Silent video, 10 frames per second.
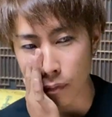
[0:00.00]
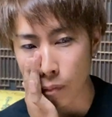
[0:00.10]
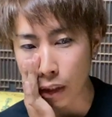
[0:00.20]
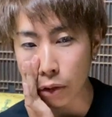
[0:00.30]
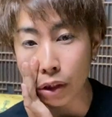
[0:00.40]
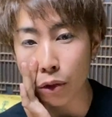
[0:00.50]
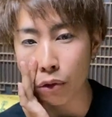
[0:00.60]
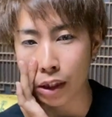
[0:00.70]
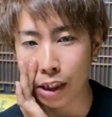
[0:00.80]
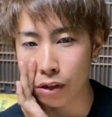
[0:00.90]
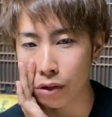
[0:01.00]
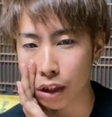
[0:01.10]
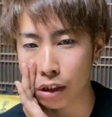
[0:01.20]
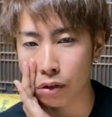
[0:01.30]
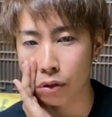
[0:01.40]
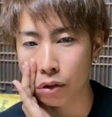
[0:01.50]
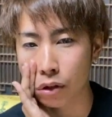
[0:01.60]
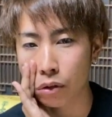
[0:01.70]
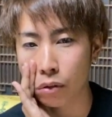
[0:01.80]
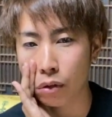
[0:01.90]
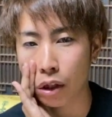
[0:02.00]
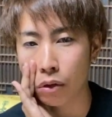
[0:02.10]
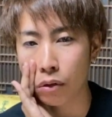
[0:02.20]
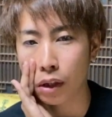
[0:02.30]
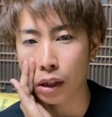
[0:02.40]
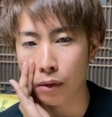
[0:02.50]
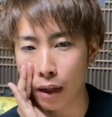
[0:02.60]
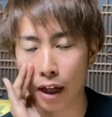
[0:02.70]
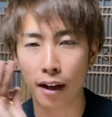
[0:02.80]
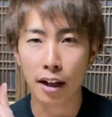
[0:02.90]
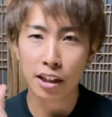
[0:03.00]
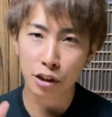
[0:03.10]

まあ、そういったところで手続きするとかいう方は